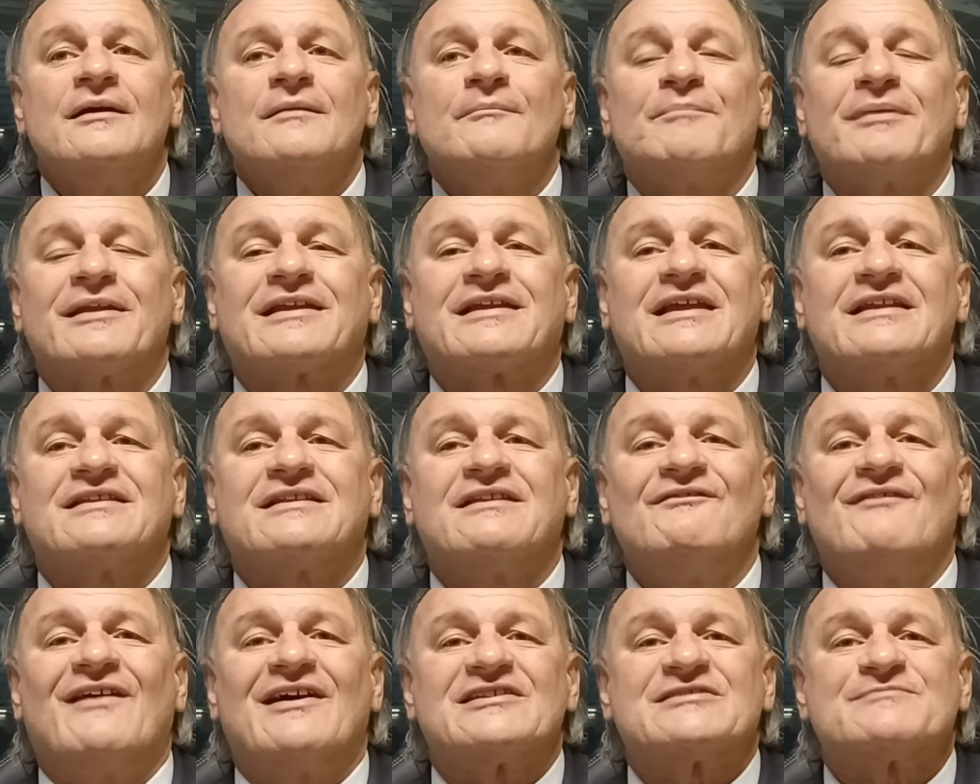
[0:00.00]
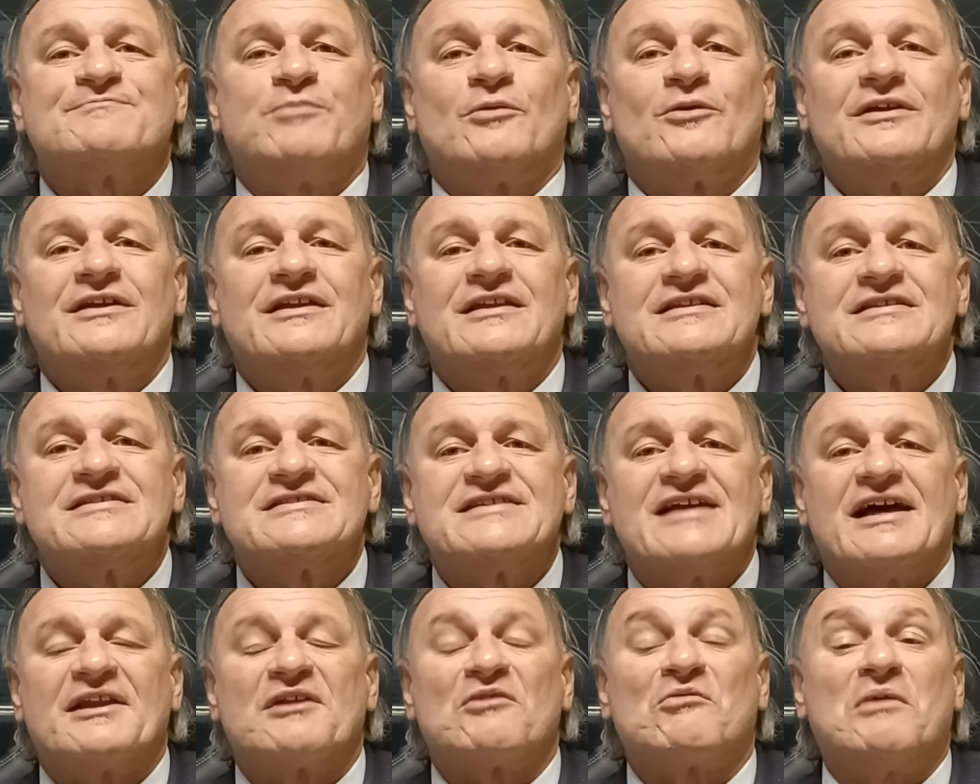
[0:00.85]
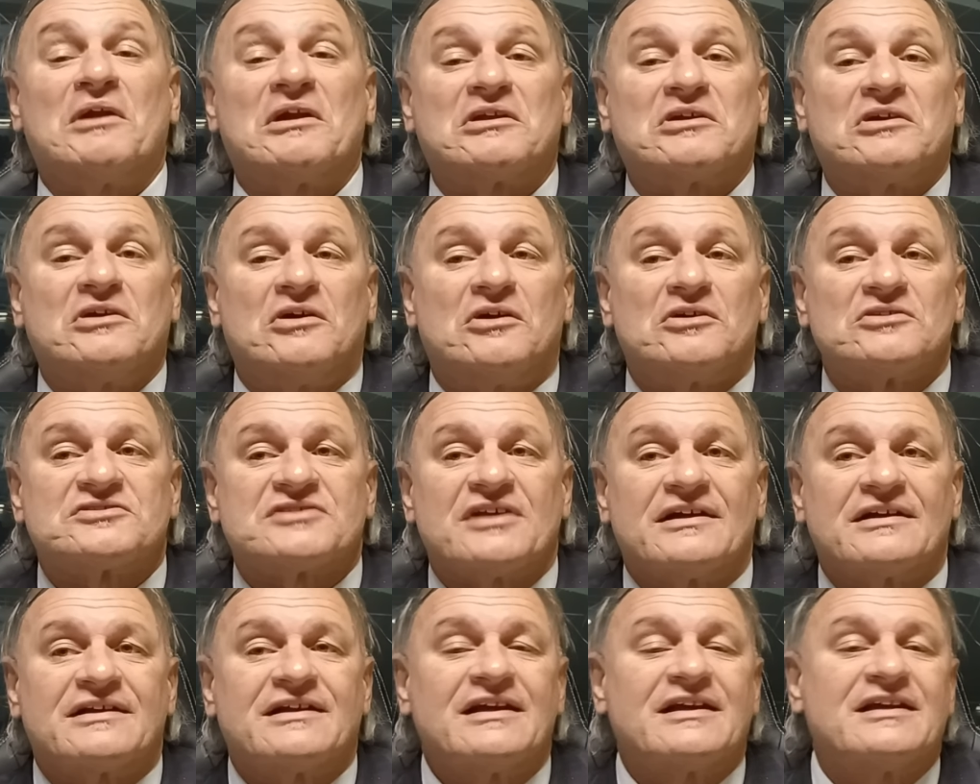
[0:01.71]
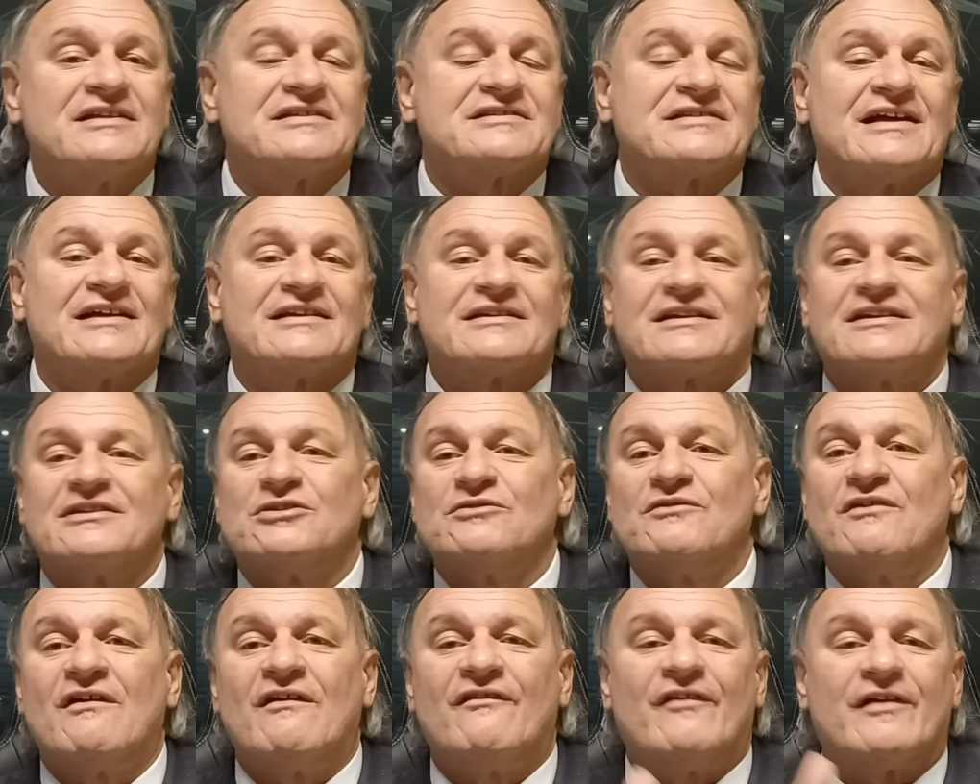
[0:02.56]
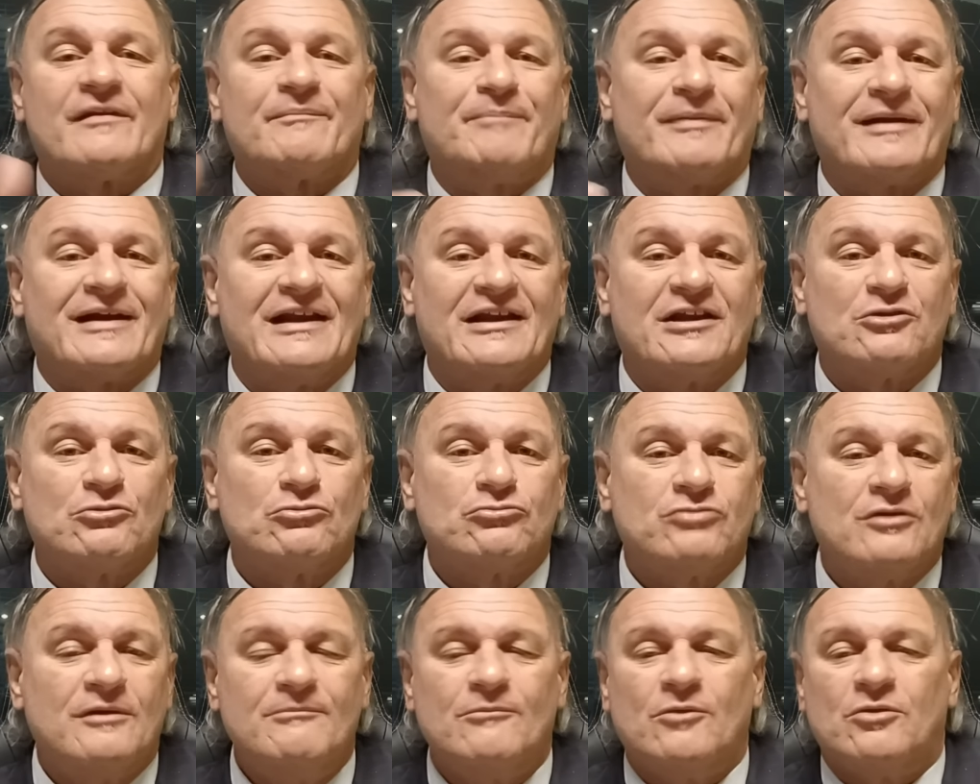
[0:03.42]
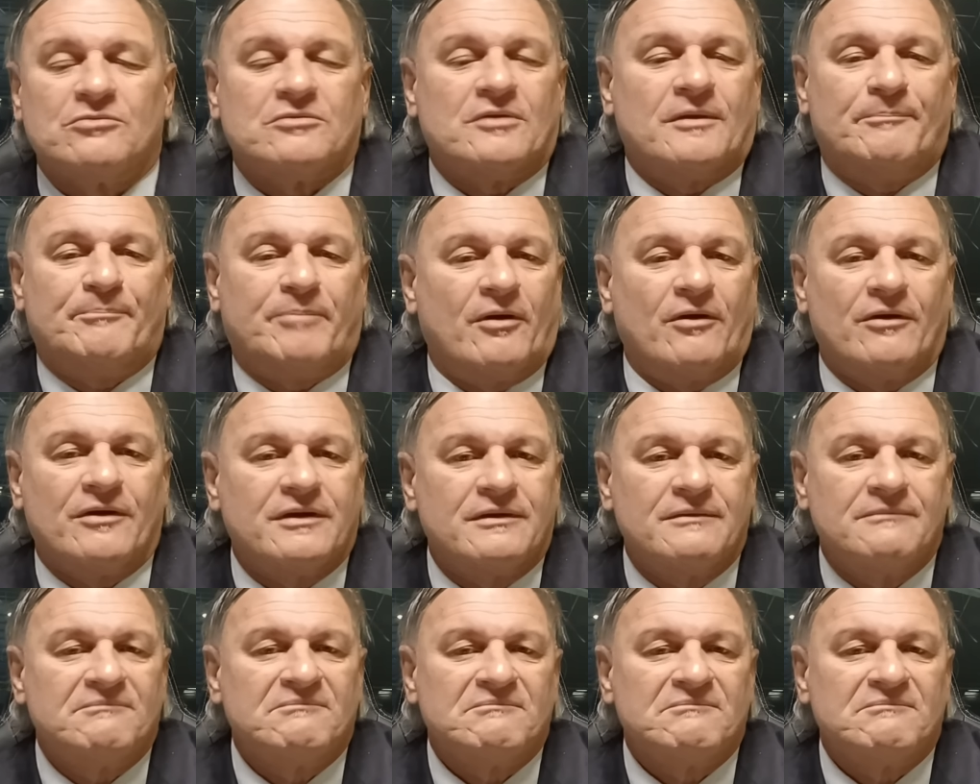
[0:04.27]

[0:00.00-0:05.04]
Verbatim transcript: perché ti va a spolerizzare qualcosa che chissà che doveva far parlare tutto il mondo e poi